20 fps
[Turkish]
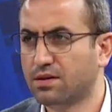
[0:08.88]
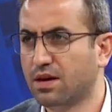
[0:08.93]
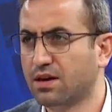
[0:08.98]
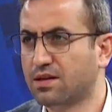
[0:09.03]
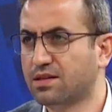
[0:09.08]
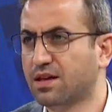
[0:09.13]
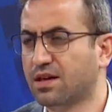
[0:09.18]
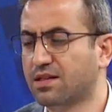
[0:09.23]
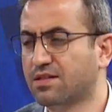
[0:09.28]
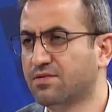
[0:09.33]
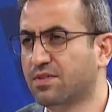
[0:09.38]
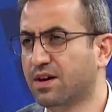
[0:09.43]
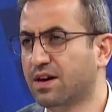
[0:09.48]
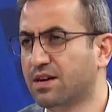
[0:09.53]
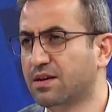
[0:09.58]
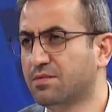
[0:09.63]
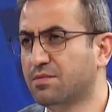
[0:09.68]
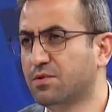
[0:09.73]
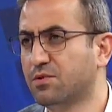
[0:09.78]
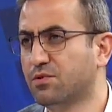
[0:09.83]
Texas
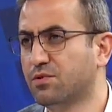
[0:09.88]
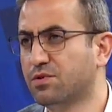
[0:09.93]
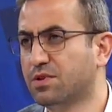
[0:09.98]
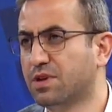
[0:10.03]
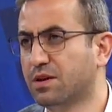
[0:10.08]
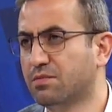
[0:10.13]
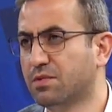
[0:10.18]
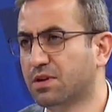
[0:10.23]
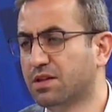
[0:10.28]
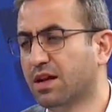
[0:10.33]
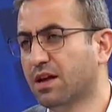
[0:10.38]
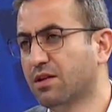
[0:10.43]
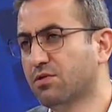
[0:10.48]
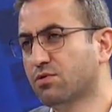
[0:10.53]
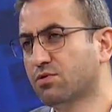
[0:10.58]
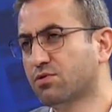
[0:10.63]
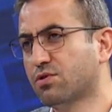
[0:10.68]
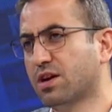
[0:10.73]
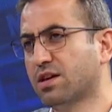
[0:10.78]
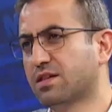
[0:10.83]
vari bir yöntemle,
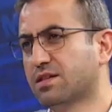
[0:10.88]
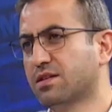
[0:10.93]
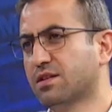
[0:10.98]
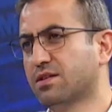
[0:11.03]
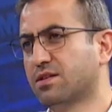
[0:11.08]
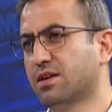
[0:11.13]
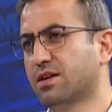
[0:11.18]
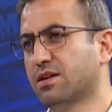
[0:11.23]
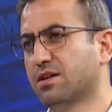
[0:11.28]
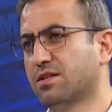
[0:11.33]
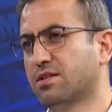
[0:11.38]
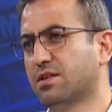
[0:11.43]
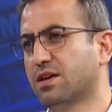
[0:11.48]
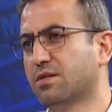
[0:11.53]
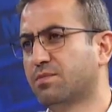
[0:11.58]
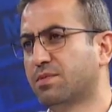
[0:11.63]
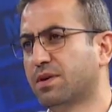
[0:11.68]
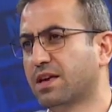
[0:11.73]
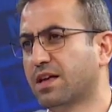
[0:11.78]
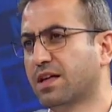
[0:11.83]
daha doğrusu aslında şey
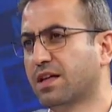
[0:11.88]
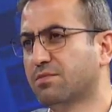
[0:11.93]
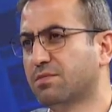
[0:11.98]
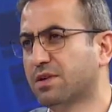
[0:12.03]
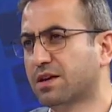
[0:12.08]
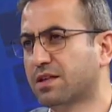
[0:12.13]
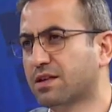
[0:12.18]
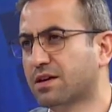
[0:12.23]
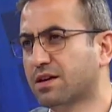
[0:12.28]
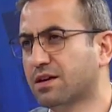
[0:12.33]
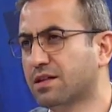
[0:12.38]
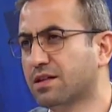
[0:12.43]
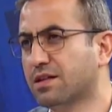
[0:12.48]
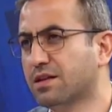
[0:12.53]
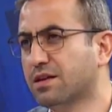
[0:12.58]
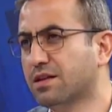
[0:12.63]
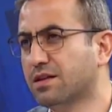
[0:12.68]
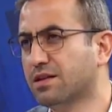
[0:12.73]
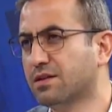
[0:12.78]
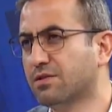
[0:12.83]
CHP Genel
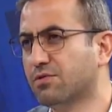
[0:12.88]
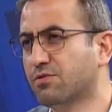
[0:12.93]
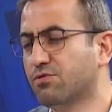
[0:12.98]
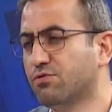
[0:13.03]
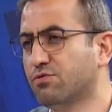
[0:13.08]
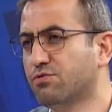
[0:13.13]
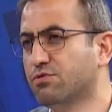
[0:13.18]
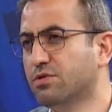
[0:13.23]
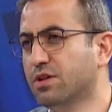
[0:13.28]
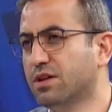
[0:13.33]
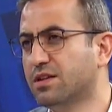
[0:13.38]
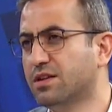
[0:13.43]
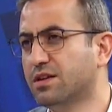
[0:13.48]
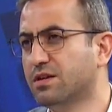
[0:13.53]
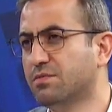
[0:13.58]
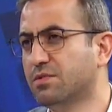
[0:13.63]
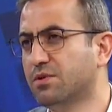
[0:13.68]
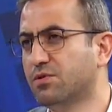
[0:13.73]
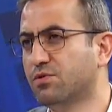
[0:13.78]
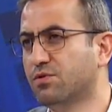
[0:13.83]
Başkanı'nın
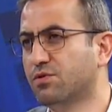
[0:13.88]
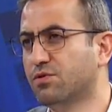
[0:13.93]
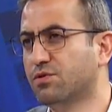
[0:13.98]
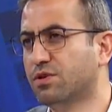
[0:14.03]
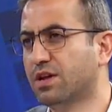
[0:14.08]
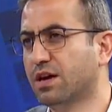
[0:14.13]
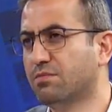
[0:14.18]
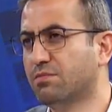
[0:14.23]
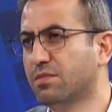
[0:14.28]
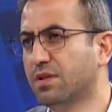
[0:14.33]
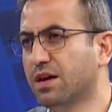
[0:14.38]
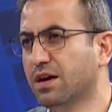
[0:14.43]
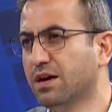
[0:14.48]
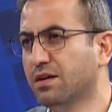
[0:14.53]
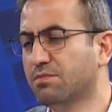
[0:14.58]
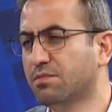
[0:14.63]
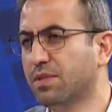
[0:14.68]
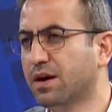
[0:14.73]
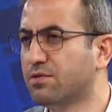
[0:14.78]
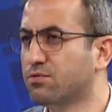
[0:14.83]
uyguladığı bir
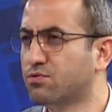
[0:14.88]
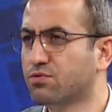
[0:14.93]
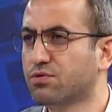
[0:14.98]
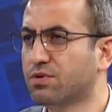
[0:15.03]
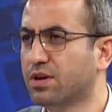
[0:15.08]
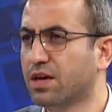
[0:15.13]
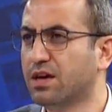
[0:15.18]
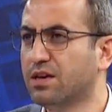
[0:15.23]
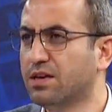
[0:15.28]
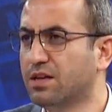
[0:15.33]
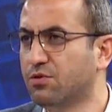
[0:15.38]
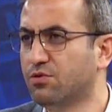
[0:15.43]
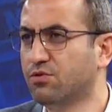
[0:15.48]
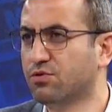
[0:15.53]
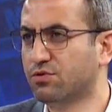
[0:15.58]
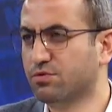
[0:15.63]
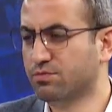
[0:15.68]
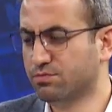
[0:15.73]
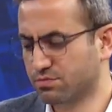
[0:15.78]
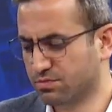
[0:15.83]
yöntemle ben şuraya
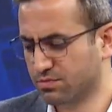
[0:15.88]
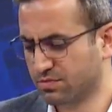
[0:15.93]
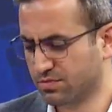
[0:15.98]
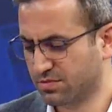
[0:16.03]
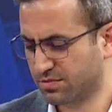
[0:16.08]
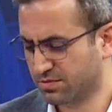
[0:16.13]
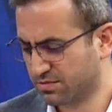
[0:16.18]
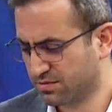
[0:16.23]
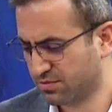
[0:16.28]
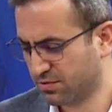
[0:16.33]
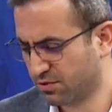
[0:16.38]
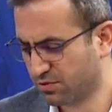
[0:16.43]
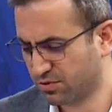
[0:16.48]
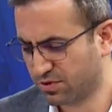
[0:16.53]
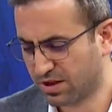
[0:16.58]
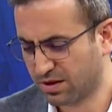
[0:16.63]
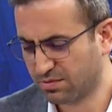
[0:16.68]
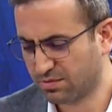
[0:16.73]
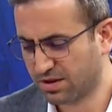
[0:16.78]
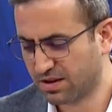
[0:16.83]
gidiyorum
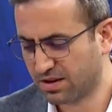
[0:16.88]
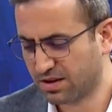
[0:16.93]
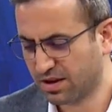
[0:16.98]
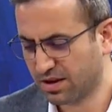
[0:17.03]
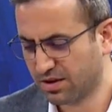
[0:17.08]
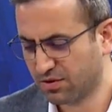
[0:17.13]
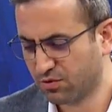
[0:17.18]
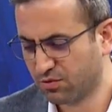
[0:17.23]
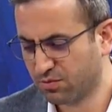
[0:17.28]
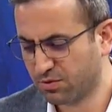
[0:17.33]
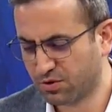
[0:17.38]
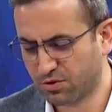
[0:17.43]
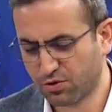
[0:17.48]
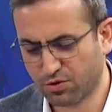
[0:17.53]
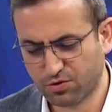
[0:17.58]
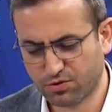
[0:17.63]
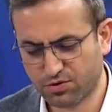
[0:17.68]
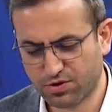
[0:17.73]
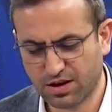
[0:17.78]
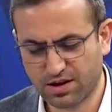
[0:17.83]
yöntemiyle
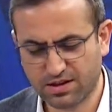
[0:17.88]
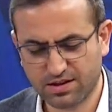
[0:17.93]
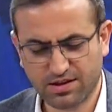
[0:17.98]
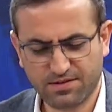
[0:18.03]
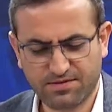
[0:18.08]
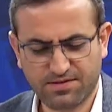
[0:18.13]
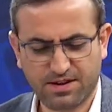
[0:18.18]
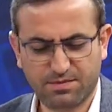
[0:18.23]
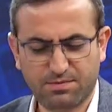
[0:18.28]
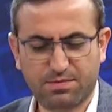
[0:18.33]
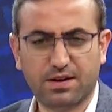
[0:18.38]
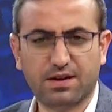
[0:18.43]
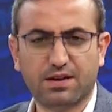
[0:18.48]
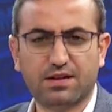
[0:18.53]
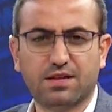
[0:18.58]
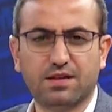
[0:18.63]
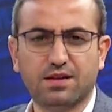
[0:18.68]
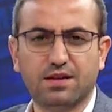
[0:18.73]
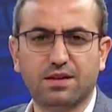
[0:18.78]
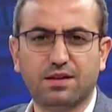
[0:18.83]
Ümit Özdağ, Zafer
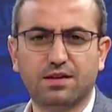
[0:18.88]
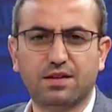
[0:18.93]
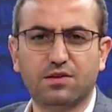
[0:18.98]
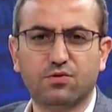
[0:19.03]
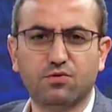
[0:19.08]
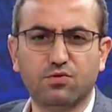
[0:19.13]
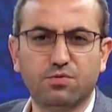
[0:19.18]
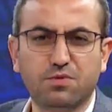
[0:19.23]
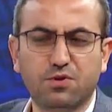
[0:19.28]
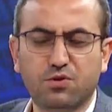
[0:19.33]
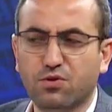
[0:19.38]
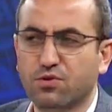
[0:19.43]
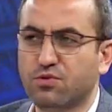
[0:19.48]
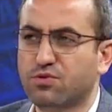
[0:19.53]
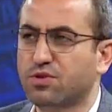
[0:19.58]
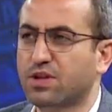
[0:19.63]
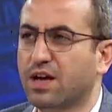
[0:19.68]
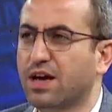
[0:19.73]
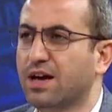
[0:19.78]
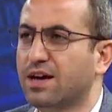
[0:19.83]
Partisi lideri Ümit
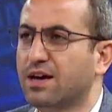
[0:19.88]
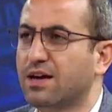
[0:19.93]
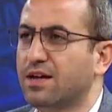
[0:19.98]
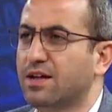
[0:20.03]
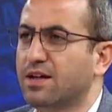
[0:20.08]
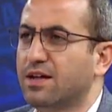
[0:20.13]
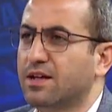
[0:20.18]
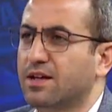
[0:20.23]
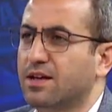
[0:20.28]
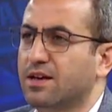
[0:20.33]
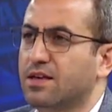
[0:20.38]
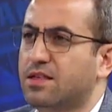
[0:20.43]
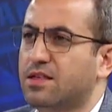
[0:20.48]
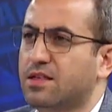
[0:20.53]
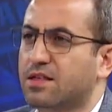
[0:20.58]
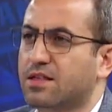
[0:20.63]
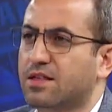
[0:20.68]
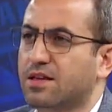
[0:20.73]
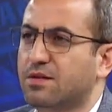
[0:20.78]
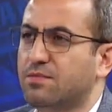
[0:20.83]
Özdağ
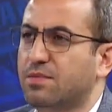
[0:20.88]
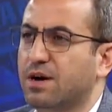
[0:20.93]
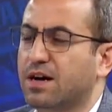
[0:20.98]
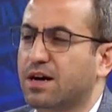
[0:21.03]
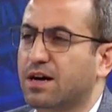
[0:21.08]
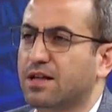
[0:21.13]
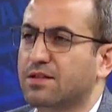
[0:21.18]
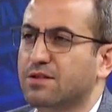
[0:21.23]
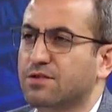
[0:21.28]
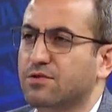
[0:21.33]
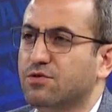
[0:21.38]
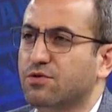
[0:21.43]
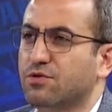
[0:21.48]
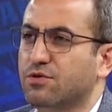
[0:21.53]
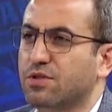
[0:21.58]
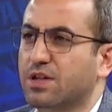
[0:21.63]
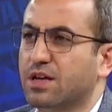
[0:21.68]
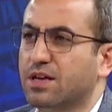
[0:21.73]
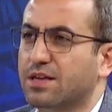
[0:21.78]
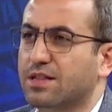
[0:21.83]
İçişleri Bakanlığı'nın
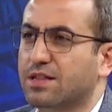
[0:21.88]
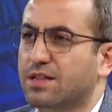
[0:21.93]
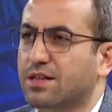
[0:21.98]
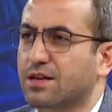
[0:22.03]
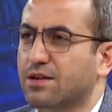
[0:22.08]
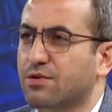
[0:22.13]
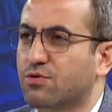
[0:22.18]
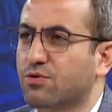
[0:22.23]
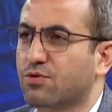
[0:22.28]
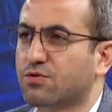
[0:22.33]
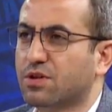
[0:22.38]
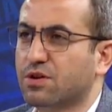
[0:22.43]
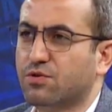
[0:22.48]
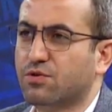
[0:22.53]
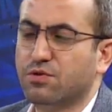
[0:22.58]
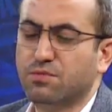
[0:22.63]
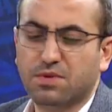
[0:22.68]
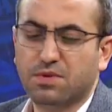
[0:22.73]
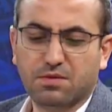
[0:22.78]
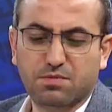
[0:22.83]
önüne gitti. Çok
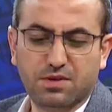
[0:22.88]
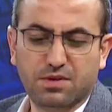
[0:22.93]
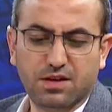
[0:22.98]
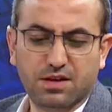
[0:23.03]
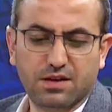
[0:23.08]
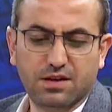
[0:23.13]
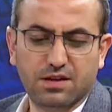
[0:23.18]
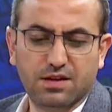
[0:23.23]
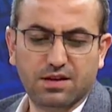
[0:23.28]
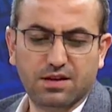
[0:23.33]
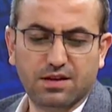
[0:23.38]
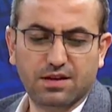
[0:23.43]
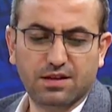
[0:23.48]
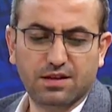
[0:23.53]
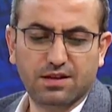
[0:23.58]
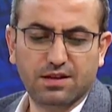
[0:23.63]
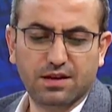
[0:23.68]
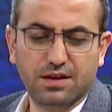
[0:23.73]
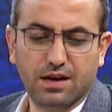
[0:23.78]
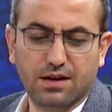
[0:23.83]
da komik bir şekilde
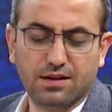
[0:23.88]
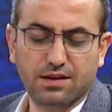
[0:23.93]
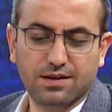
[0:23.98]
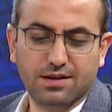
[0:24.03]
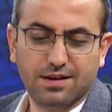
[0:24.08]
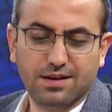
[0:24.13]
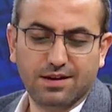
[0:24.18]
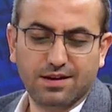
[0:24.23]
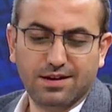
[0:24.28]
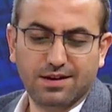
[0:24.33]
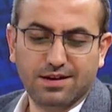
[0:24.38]
gitti. Yani